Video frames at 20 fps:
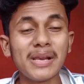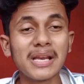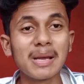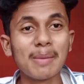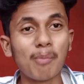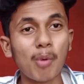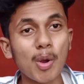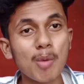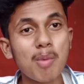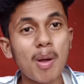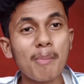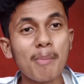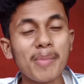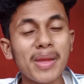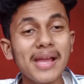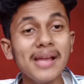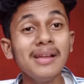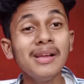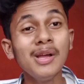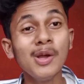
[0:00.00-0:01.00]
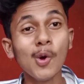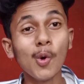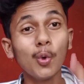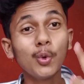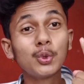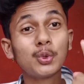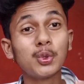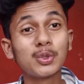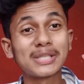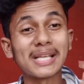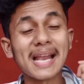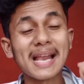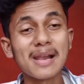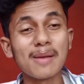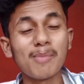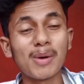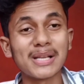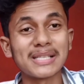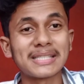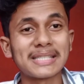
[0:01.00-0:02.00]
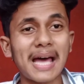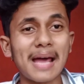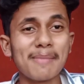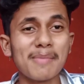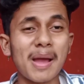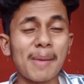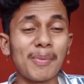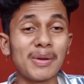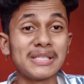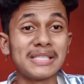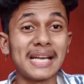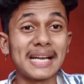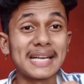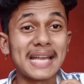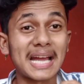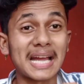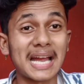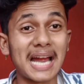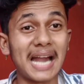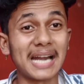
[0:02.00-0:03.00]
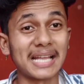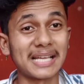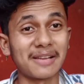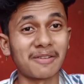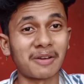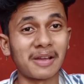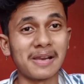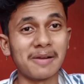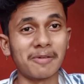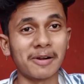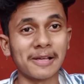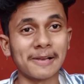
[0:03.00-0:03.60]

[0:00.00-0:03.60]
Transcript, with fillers: एवरी के बोलबम में वो दूसरा नंबर स्थान में अपन झंडा गाड़ के रखले